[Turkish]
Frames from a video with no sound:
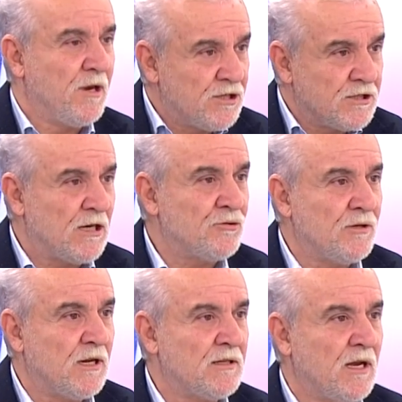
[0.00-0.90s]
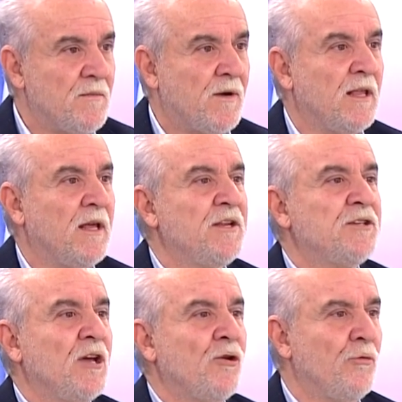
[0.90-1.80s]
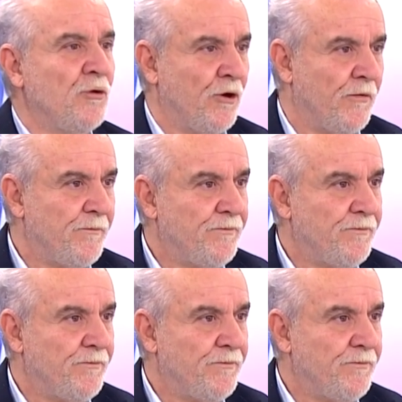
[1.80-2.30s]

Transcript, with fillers: Beşiktaş oynayan takım kalenin içine gömülüyor.